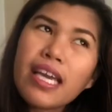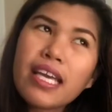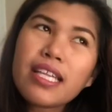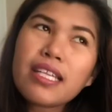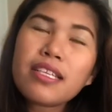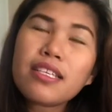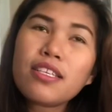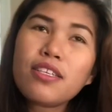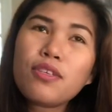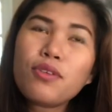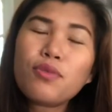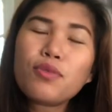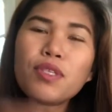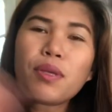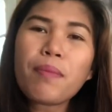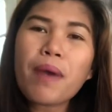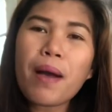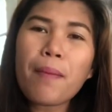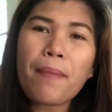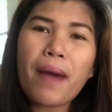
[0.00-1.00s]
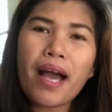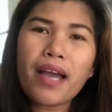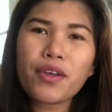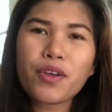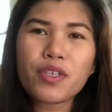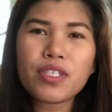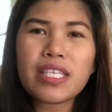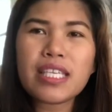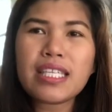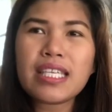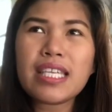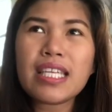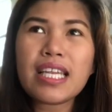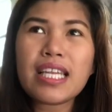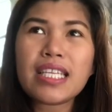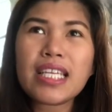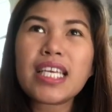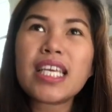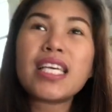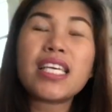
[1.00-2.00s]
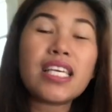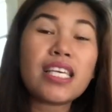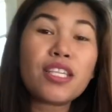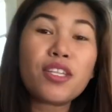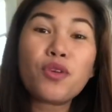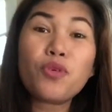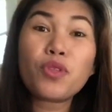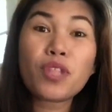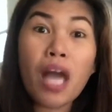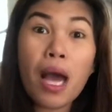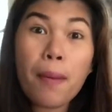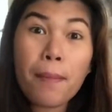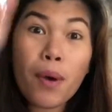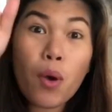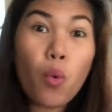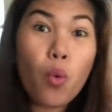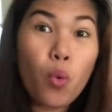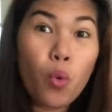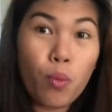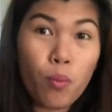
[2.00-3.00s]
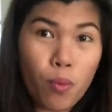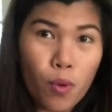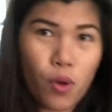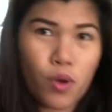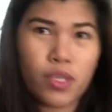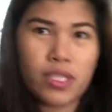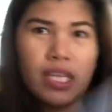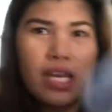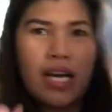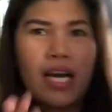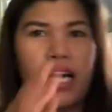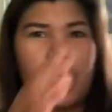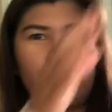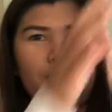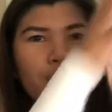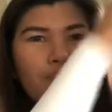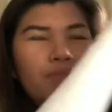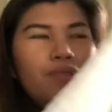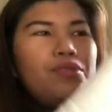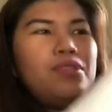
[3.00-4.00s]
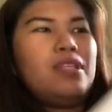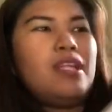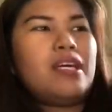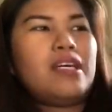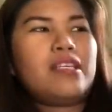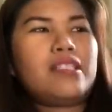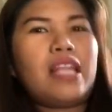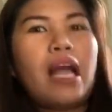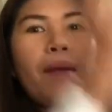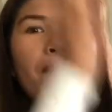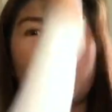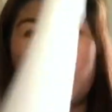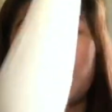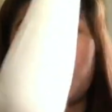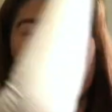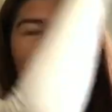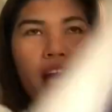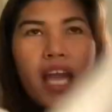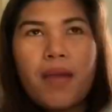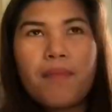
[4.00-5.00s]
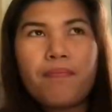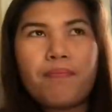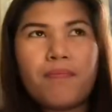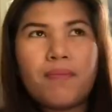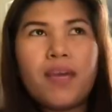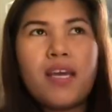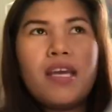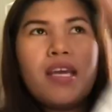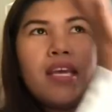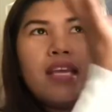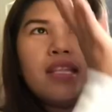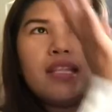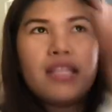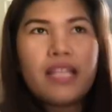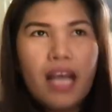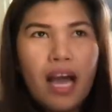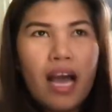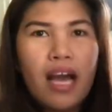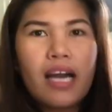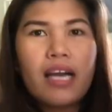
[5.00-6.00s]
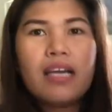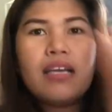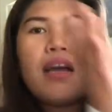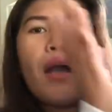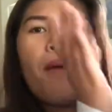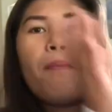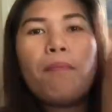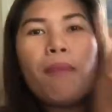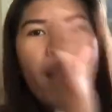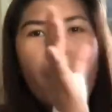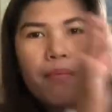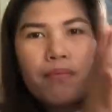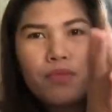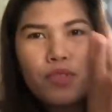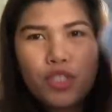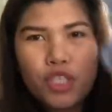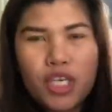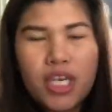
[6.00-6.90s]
hindi yung sa mga buyers hindi nila nakikita yung tamang hubog ng ano, ng tamang shape ng mom